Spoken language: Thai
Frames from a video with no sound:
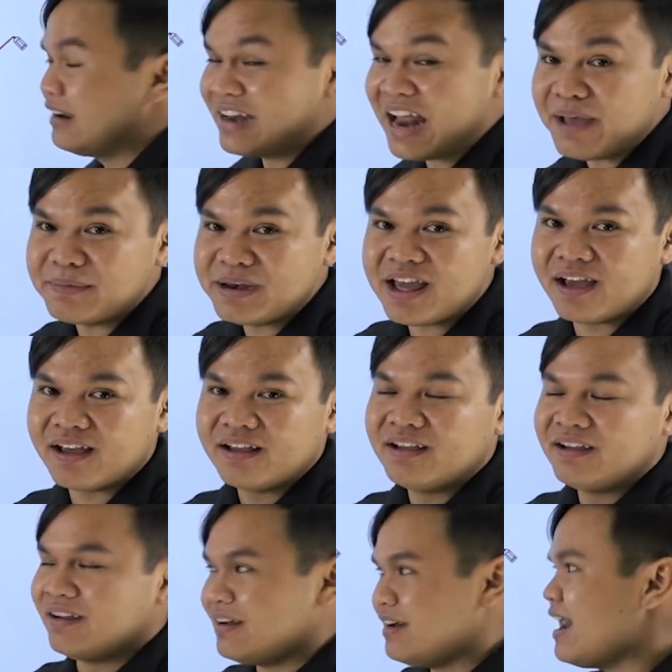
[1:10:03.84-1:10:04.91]
ได้ไหมเนี่ย
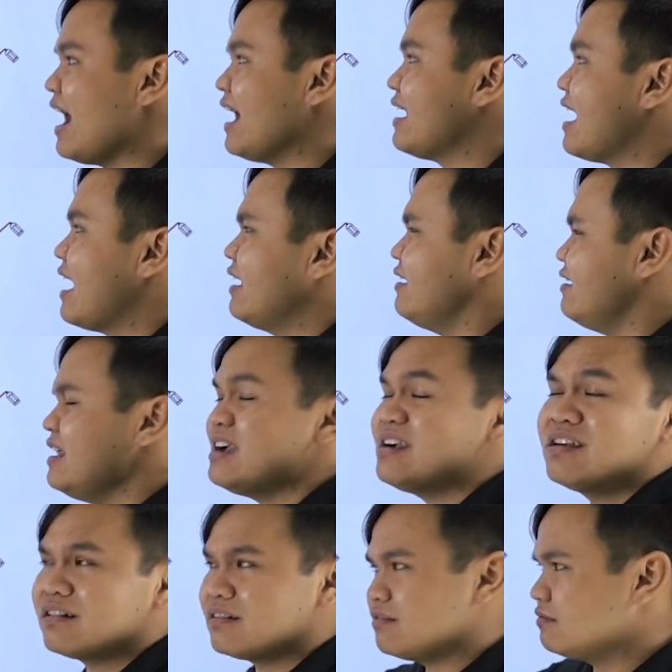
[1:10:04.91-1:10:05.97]
ได้นะนี่
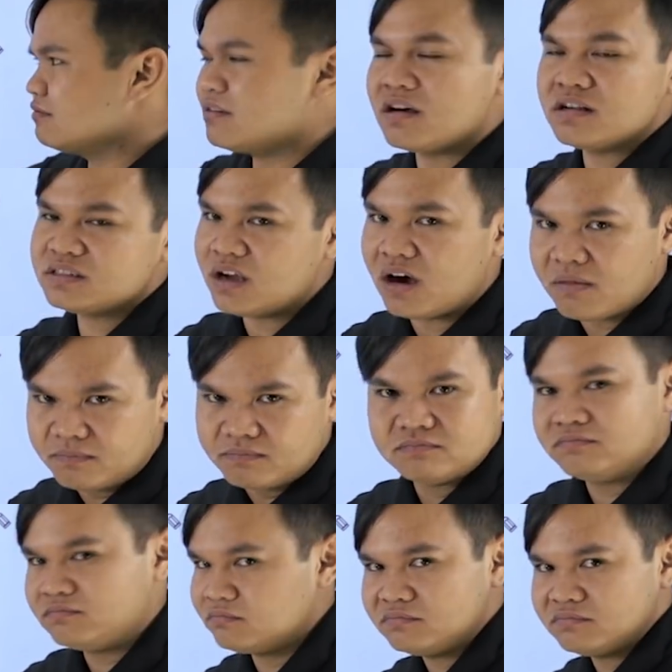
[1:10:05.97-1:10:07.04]
คือข้อสอบ
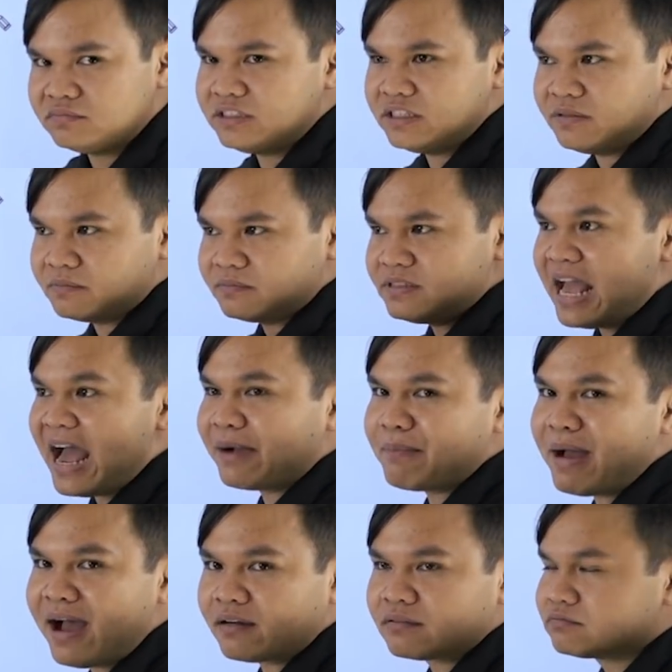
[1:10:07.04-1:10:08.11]
ที่ยาก
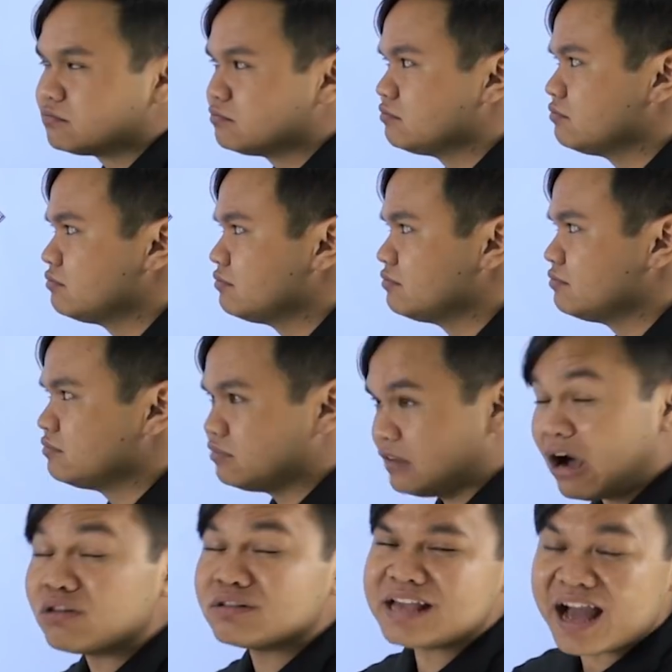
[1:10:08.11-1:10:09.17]
มาก
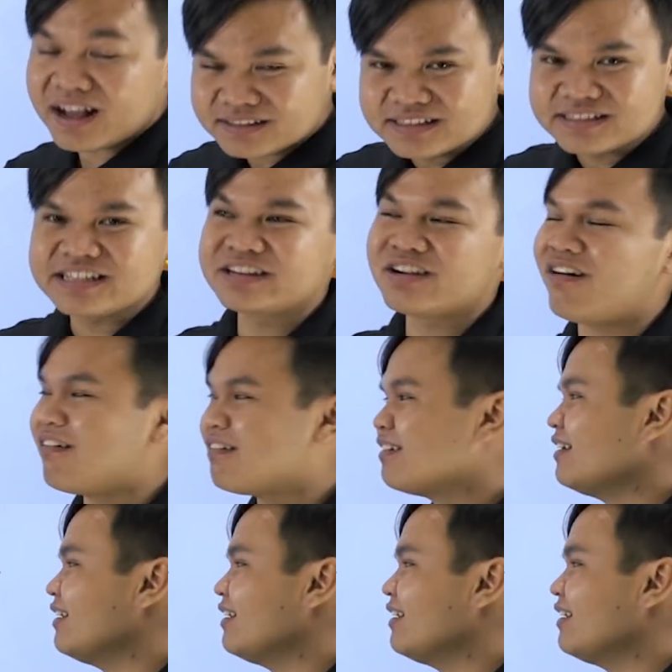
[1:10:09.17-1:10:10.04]
เอายากจริงๆน้อง